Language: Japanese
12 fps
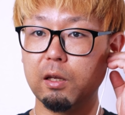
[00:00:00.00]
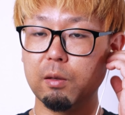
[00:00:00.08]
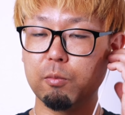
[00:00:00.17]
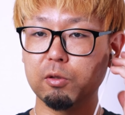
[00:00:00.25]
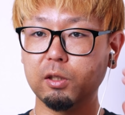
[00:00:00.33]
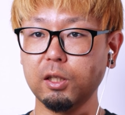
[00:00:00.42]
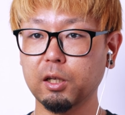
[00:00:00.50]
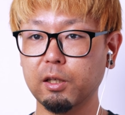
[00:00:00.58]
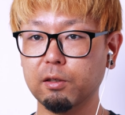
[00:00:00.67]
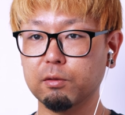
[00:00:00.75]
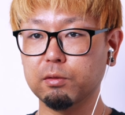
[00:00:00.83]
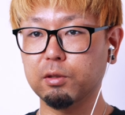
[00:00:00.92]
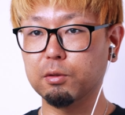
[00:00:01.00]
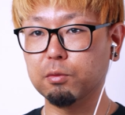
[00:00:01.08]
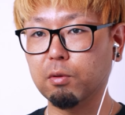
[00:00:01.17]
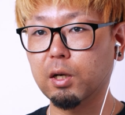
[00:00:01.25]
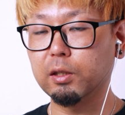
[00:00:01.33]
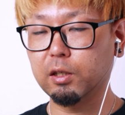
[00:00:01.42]
モニタリングっていう
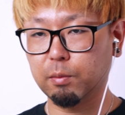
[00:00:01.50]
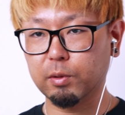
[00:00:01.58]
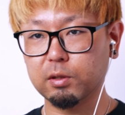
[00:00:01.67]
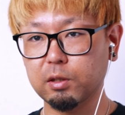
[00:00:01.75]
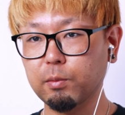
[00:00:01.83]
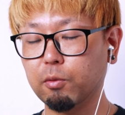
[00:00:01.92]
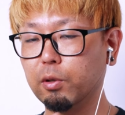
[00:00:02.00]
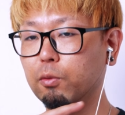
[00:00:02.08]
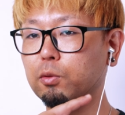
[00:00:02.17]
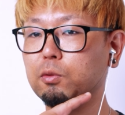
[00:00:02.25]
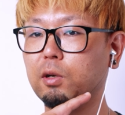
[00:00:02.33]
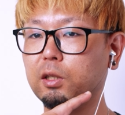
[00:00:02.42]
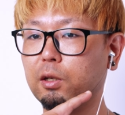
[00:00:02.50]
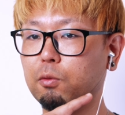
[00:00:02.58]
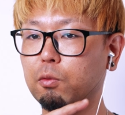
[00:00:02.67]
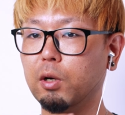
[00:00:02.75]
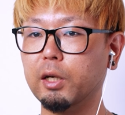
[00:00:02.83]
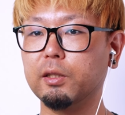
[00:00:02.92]
のができます。今これ音がね、こ
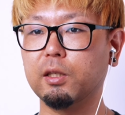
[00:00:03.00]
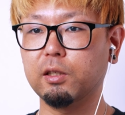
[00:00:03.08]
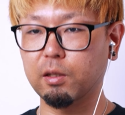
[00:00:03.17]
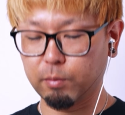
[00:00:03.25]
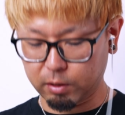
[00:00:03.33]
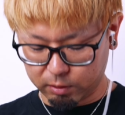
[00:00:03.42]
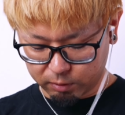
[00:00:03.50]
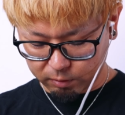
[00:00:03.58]
こ入ってきてます。